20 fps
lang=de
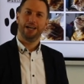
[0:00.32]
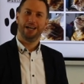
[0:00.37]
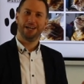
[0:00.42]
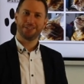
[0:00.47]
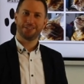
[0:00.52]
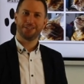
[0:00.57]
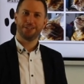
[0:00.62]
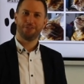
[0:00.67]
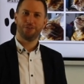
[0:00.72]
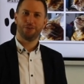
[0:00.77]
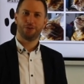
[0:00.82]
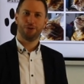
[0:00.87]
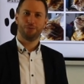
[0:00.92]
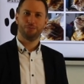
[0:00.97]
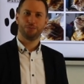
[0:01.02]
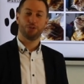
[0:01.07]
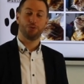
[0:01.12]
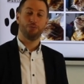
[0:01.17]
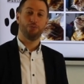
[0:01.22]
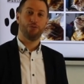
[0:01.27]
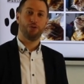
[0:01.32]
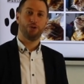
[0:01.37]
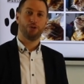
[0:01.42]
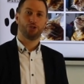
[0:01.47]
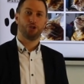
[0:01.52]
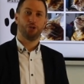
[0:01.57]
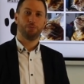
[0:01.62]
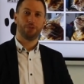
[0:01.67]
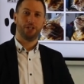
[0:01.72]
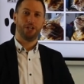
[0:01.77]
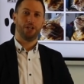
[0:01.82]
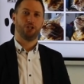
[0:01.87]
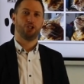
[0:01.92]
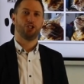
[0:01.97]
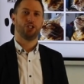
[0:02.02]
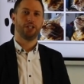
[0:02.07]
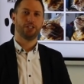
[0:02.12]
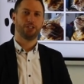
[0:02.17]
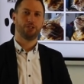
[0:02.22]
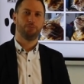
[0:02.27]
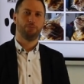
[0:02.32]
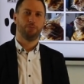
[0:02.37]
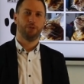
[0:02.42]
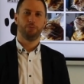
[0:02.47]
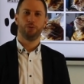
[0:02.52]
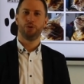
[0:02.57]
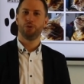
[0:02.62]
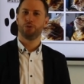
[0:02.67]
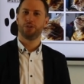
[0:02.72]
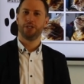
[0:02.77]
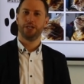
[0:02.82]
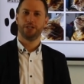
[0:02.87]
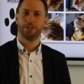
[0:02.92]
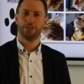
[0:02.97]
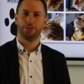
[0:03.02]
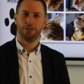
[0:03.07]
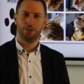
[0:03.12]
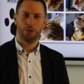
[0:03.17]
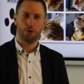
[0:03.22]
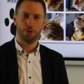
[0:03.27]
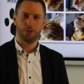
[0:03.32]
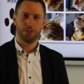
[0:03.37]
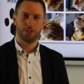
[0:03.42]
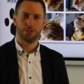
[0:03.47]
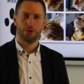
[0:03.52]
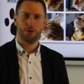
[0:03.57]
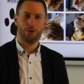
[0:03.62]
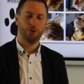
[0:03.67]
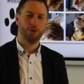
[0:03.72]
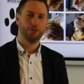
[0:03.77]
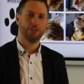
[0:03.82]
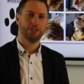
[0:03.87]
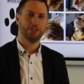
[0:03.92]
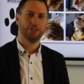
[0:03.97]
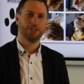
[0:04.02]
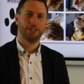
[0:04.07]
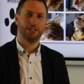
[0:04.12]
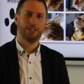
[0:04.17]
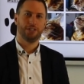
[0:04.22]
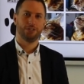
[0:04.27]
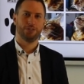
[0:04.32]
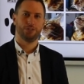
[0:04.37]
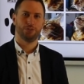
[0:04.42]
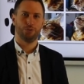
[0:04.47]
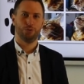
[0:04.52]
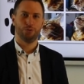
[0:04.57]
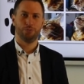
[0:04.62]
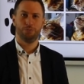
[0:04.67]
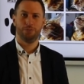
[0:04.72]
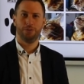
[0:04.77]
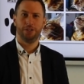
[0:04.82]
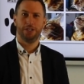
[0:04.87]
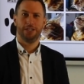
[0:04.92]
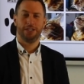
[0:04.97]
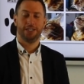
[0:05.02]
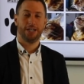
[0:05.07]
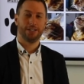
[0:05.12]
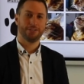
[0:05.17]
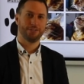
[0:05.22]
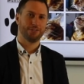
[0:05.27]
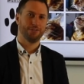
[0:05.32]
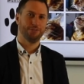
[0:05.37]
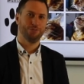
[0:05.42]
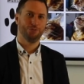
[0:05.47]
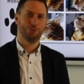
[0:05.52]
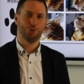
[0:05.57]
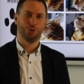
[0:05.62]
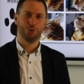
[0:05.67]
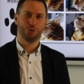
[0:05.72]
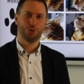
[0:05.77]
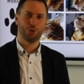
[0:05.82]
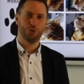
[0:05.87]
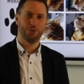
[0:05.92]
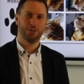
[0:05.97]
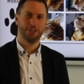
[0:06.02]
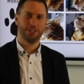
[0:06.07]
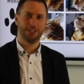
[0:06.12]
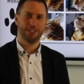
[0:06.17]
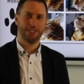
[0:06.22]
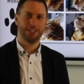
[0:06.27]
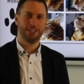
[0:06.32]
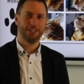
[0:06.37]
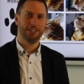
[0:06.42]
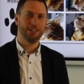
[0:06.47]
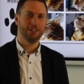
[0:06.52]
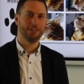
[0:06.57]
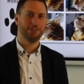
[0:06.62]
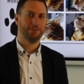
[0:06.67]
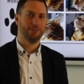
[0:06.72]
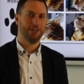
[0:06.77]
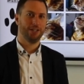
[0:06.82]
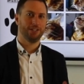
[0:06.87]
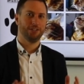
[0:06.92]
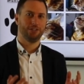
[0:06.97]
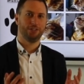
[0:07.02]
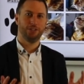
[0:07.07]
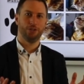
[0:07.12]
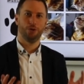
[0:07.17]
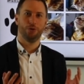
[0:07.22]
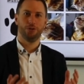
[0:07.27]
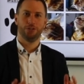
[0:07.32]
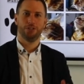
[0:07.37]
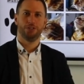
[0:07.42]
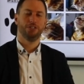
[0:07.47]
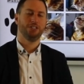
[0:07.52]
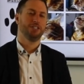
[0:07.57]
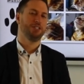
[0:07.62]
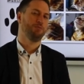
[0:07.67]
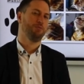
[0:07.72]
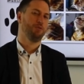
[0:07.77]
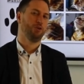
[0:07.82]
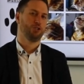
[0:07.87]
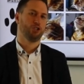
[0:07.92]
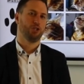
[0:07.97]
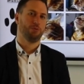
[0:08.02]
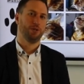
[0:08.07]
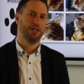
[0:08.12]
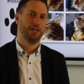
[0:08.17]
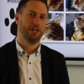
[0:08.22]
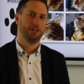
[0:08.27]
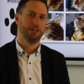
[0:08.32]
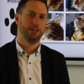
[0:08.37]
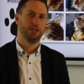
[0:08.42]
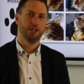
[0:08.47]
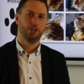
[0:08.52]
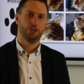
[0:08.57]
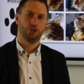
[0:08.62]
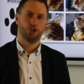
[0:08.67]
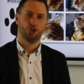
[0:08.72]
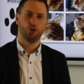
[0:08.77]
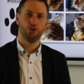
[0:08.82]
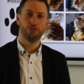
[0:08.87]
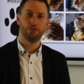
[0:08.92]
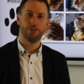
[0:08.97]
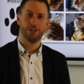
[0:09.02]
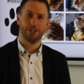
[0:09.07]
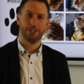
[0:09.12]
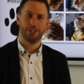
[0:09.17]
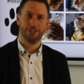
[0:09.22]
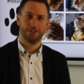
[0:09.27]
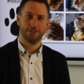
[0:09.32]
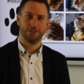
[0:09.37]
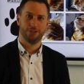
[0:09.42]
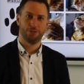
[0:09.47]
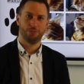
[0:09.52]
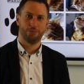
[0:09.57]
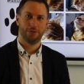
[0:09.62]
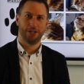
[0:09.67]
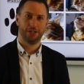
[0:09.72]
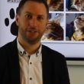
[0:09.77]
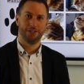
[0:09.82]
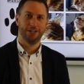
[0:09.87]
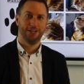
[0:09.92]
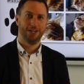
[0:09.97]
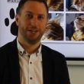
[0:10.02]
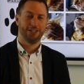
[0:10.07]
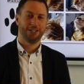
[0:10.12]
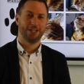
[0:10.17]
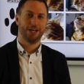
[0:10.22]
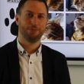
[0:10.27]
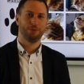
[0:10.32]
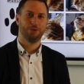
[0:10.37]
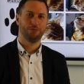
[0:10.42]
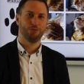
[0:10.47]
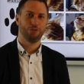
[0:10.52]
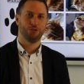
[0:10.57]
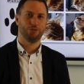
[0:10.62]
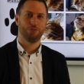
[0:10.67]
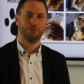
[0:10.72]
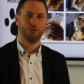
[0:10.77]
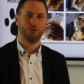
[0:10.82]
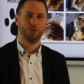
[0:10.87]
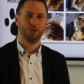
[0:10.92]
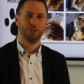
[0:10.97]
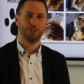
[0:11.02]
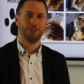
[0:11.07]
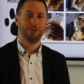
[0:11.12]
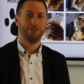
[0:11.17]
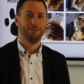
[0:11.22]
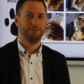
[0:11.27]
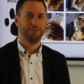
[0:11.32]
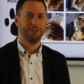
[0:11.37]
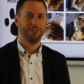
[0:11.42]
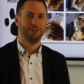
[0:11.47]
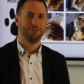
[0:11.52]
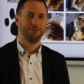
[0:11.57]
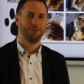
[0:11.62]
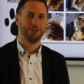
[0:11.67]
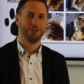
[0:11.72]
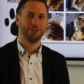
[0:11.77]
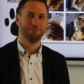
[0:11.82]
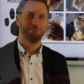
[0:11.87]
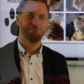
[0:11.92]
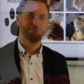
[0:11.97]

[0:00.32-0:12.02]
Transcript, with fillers: Herzlich willkommen zum Workshop der Stadtbibliothek Neuss. Heute geht es um Katzen und Hunde, denn ihr werdet hier heute in diesem Workshop lernen, Schnuffelkissen zu machen. Dabei wünschen wir euch viel Erfolg.